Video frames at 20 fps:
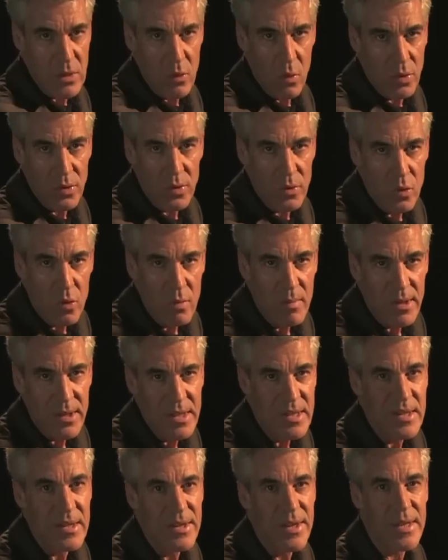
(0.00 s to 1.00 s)
Noten über
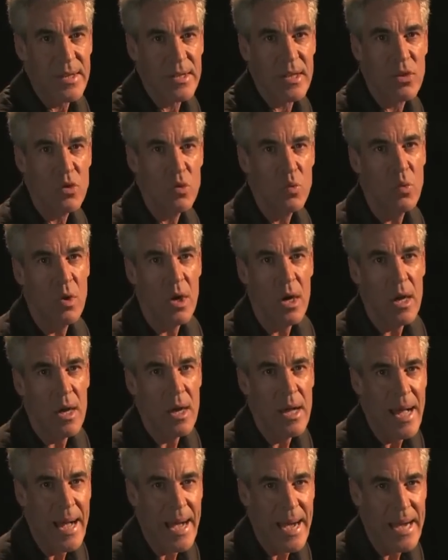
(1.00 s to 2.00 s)
diese
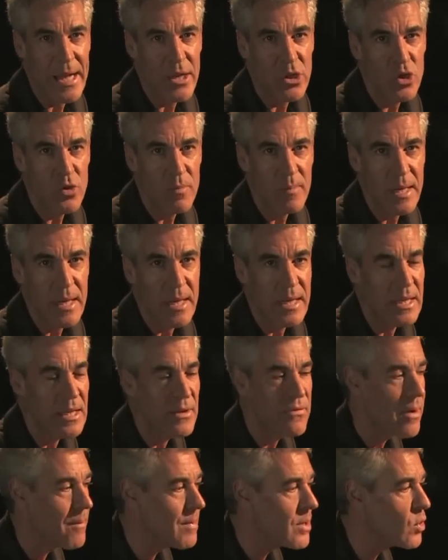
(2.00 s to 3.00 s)
Tastatur einspielen.
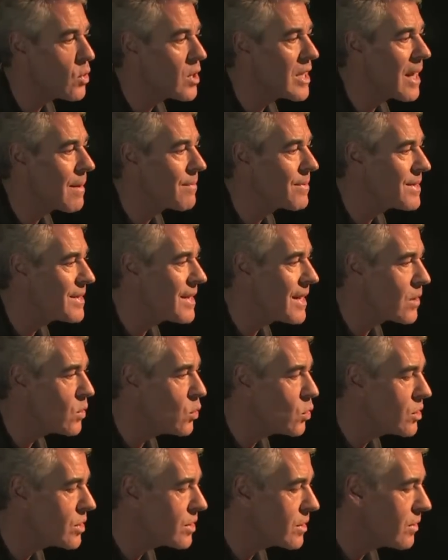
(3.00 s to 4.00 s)
Die Verbindung klappt sehr
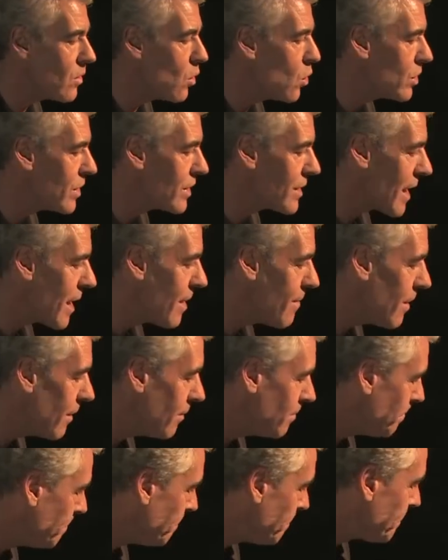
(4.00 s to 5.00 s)
gut ohne
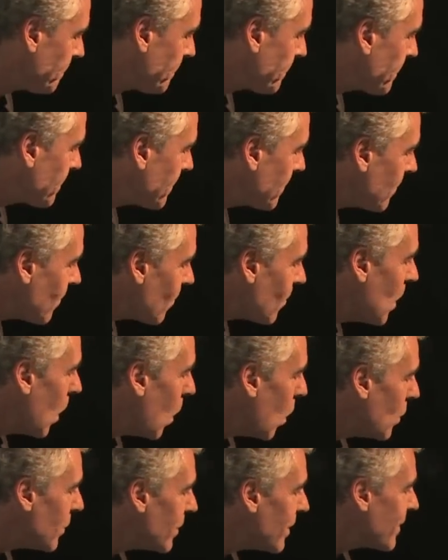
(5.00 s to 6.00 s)
Treiber.
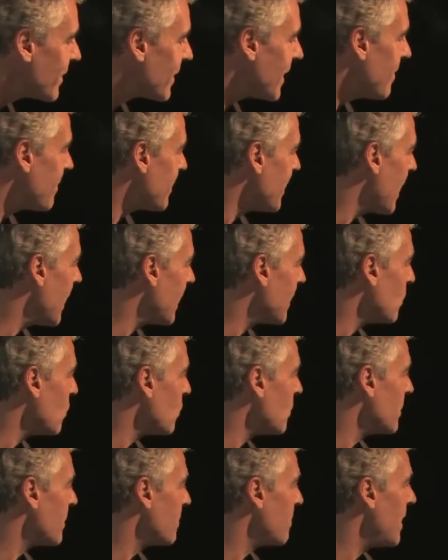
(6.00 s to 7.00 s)
Und es gibt einen
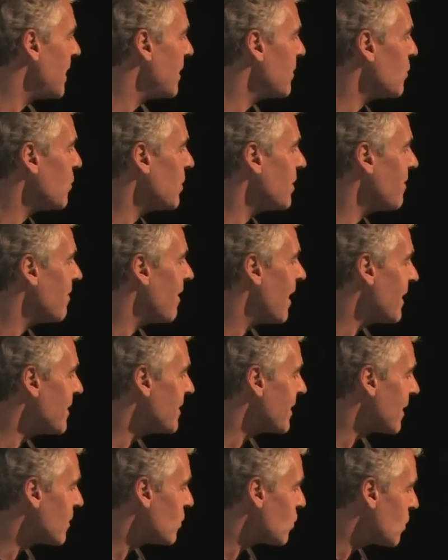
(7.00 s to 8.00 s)

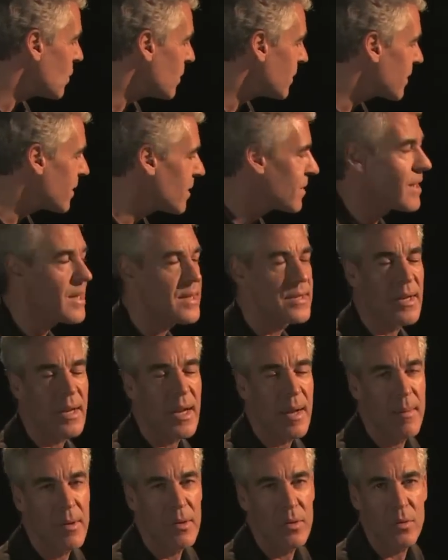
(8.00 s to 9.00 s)
USB-to-Device-Anschluss, das heißt, da
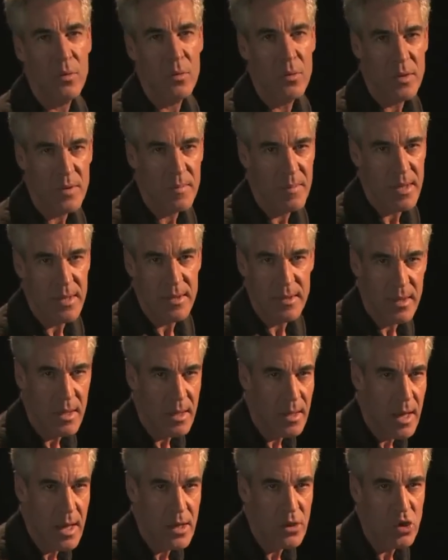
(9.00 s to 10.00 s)
kann man einen
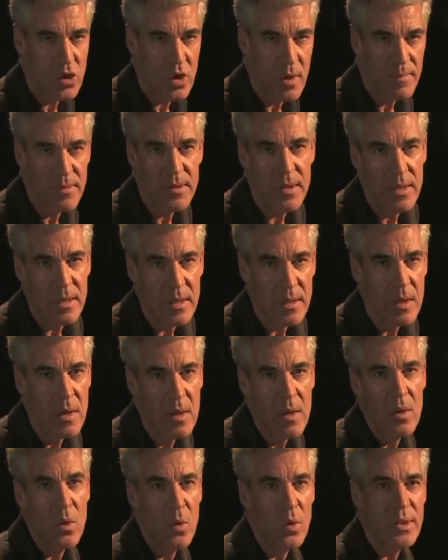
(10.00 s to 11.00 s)
USB-Stick einstöpseln
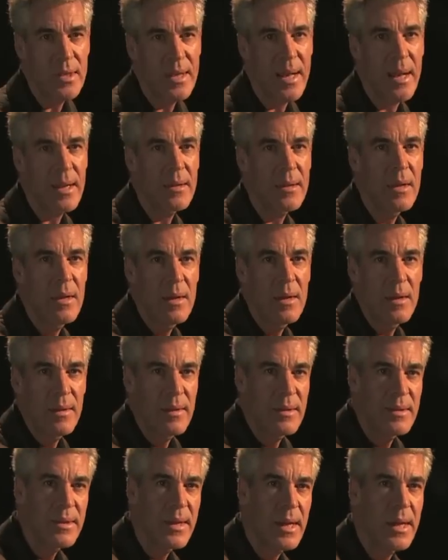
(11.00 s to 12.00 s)
und kann
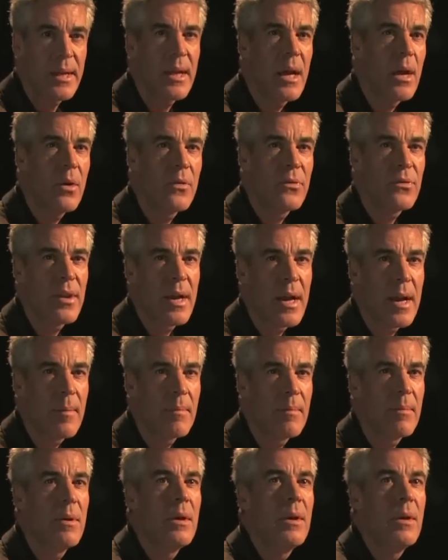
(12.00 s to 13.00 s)
seine
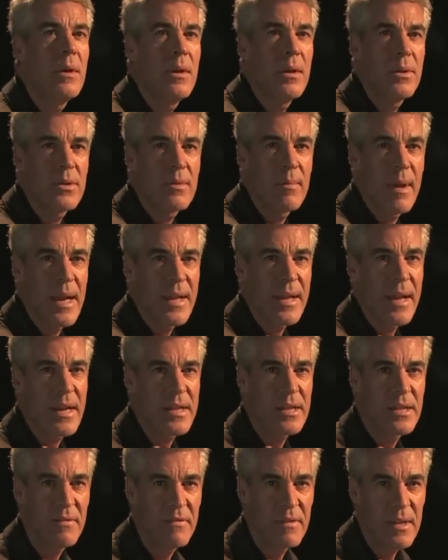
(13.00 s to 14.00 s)
Aufnahmen zum einen
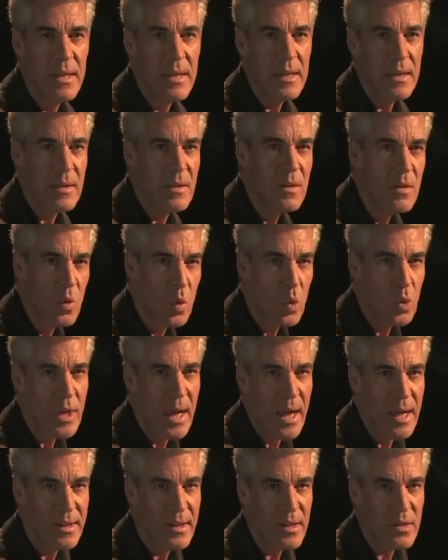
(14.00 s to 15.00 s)
archivieren
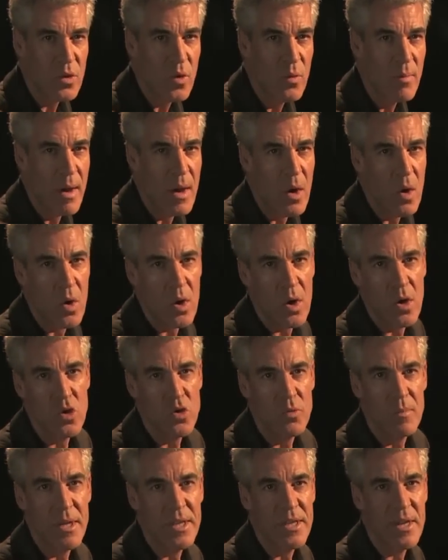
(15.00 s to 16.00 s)
oder andersrum auch
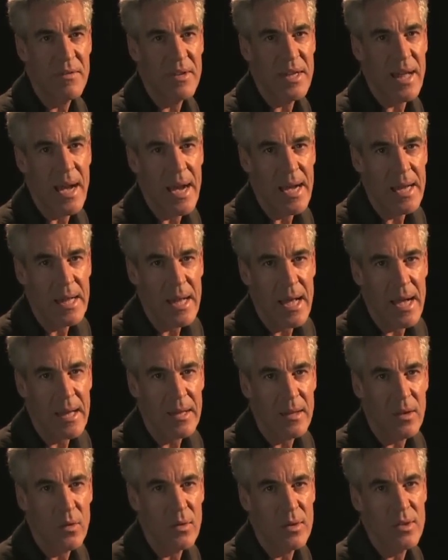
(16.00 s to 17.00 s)
später wieder
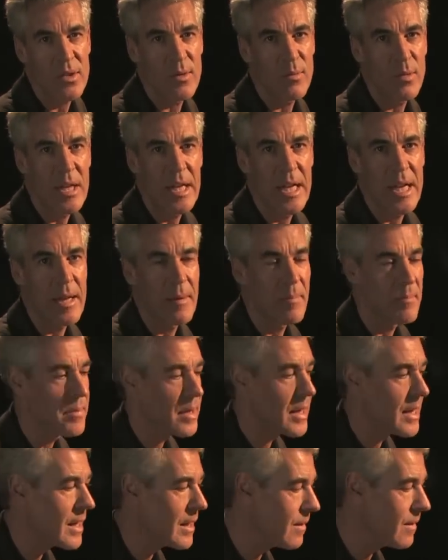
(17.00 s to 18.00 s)
einladen und zum Klingen
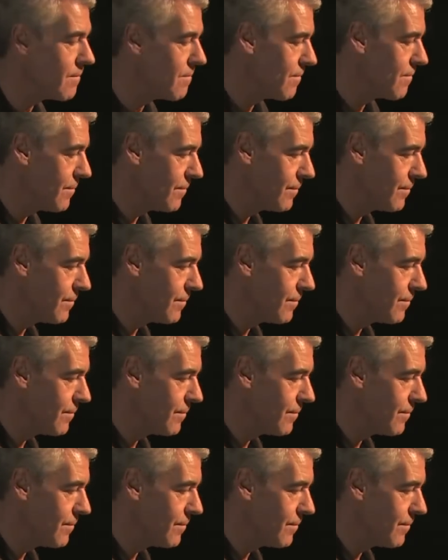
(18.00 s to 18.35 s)
bringen.